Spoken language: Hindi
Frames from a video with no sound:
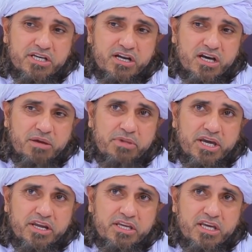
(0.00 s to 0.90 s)
से नाकें
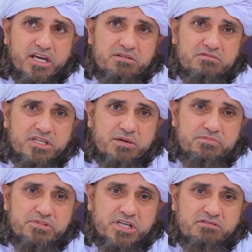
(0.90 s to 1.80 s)
बह रही हैं ना
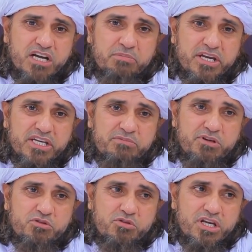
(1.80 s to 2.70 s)
शलवार पहनी
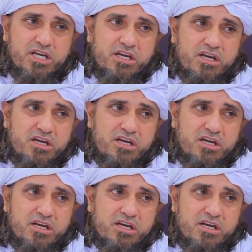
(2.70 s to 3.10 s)
भी उन्होंने